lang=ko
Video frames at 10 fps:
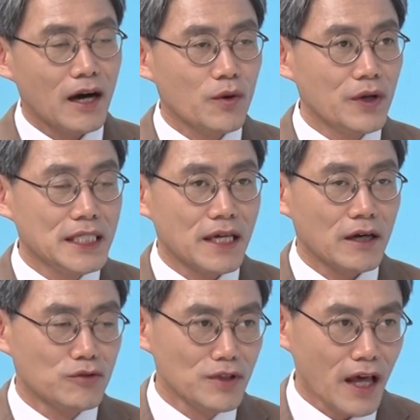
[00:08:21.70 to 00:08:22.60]
하고 이제
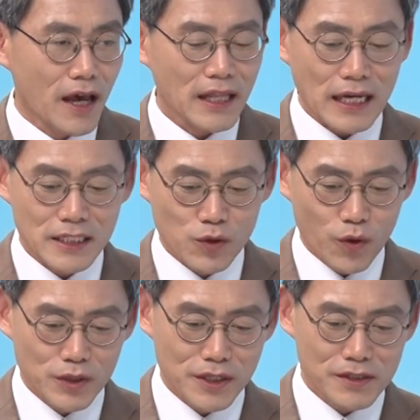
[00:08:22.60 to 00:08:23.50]
국내에 다시
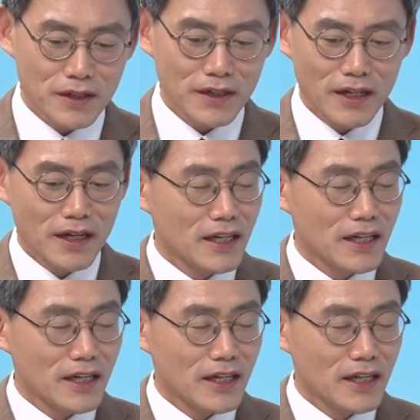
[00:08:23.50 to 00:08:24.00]
들어오셔서